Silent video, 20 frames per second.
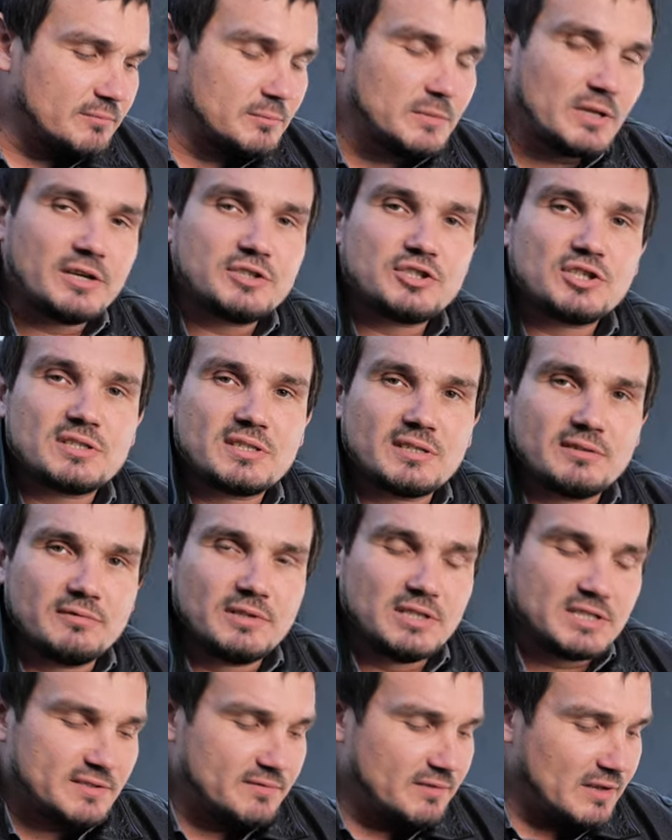
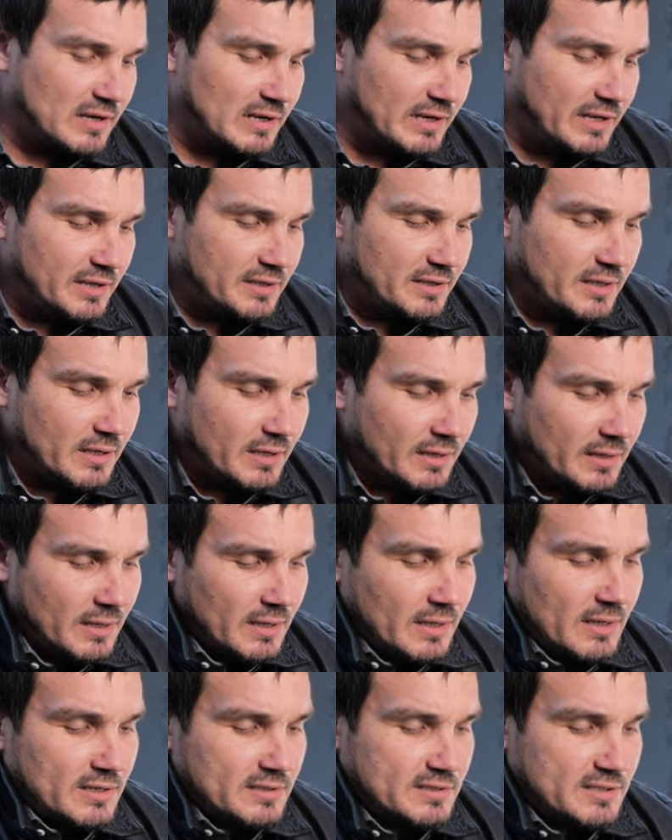многочасовые сверления
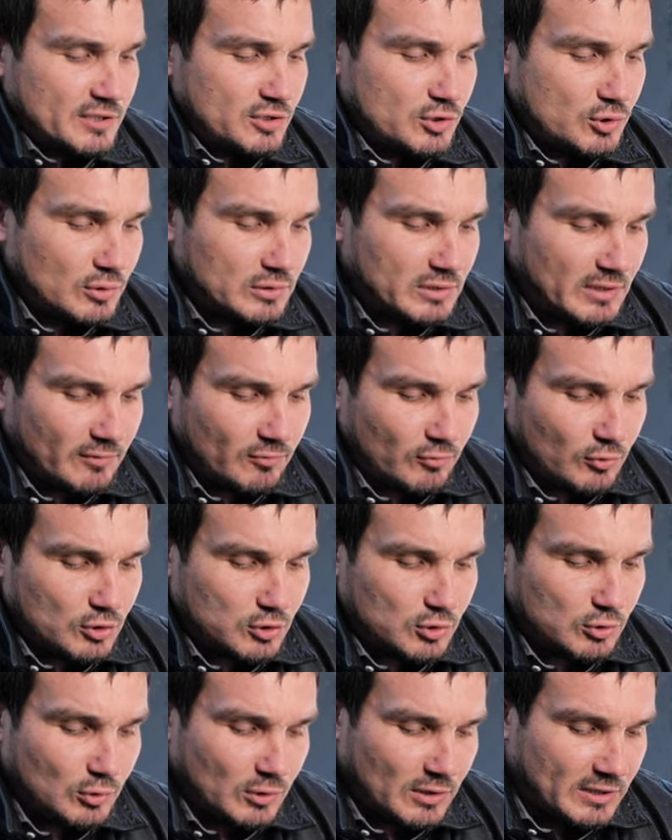за счет того,
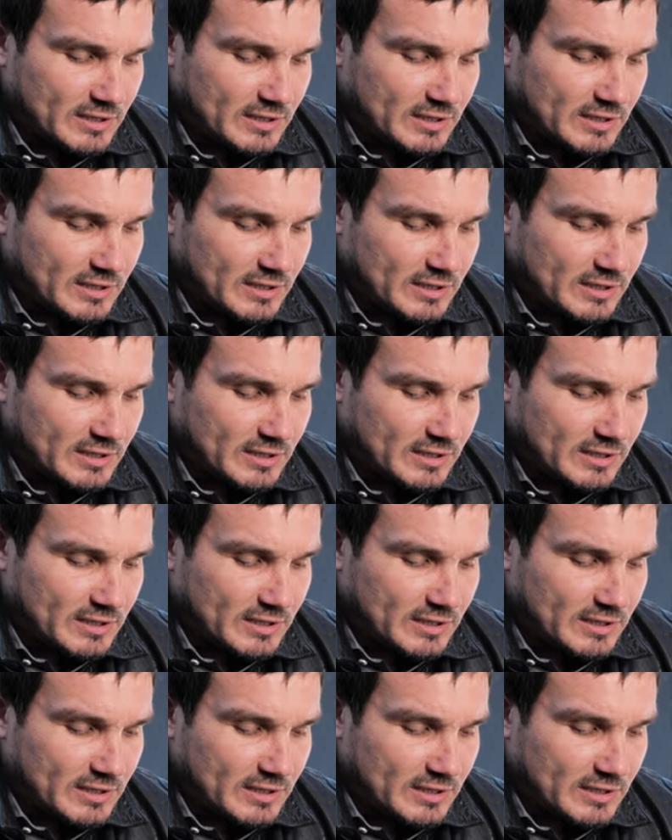что